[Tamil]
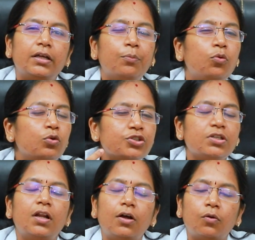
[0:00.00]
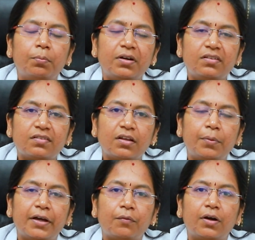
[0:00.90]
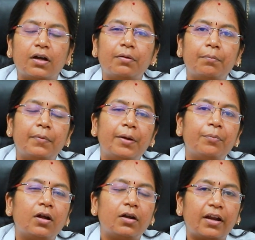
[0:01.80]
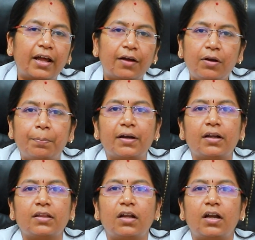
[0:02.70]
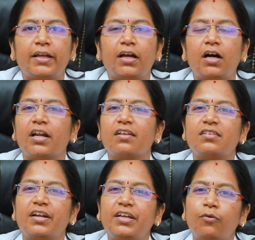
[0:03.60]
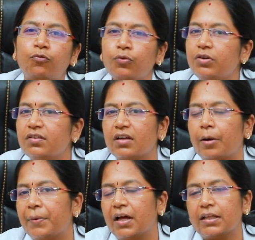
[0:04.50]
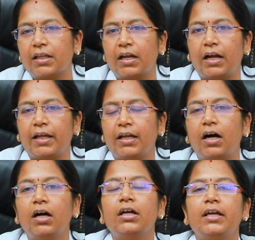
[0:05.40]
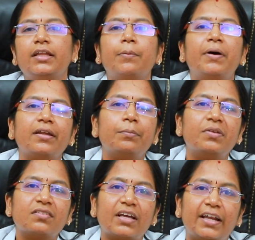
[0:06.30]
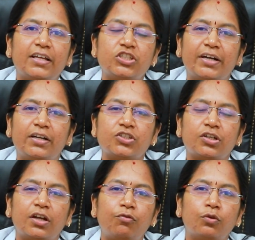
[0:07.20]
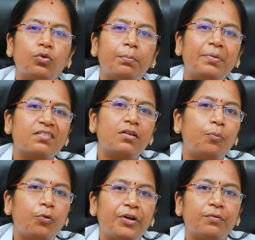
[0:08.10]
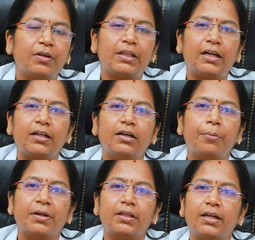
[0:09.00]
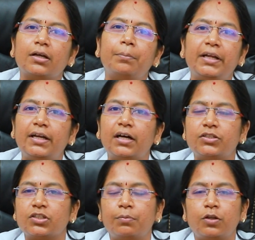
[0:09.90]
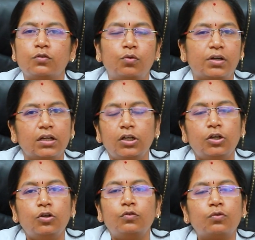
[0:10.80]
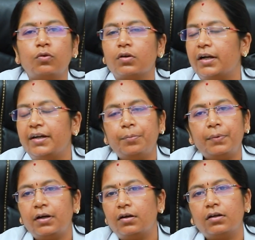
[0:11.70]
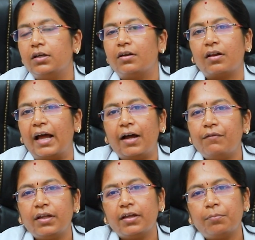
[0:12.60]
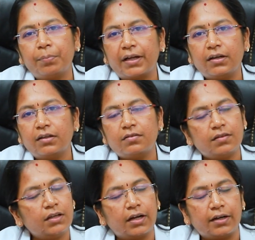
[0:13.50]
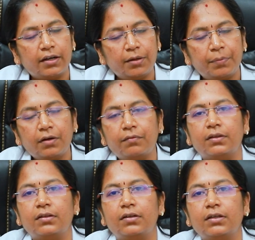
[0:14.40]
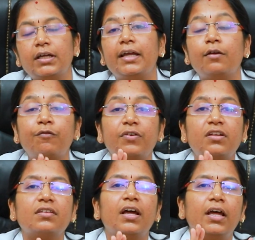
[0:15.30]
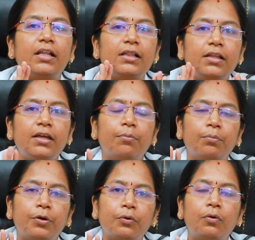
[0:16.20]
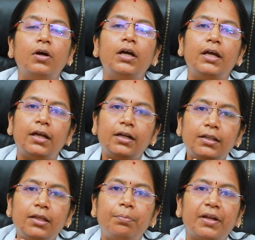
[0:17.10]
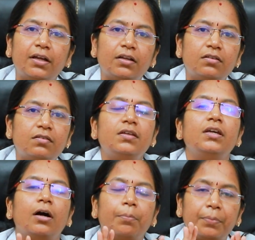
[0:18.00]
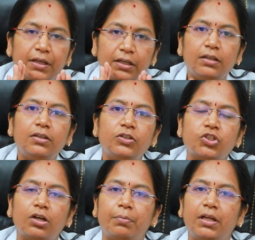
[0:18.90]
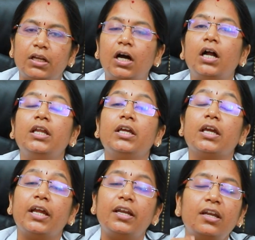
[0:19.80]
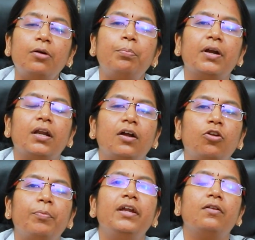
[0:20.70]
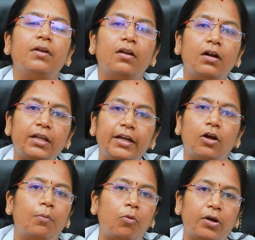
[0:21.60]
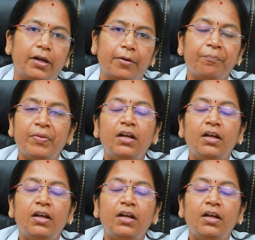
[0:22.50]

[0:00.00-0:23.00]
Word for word: எமோஷ்னலாக ரொம்ப டிஸ்டர்ப் ஆயிடுவாங்க மேம் நான் ட்ராவல் பண்ணதுனாலையா நான் சரியாக ஃபுட்டு சாப்பிடாததுனாலையா இந்த மாதிரி மிஸ்கேரேஜ் ஆகிடுச்சு நான் இவ்வளோ தூரம் பஸ்ஸில் போயிட்டு வந்தேன் அதுக்கப்புறம் தான் எனக்கு ப்ளீட் ஆச்சு அப்படின்னு சொல்லிட்டு ஸோ கண்டிப்பாக ட்ராவலிங் இன் ப்ரெக்னன்சி கண்டிப்பாக வந்துட்டு இஃப் இட் இஸ் அ ஹெல்தி எம்ப்ரியோ ஹெல்தி ப்ரெக்னன்சி அப்படி இருந்துச்சு அப்படின்னா நீங்கள் என்ன பண்ணாலுமே இட் வில் நாட் கெட் அபார்ட்டட்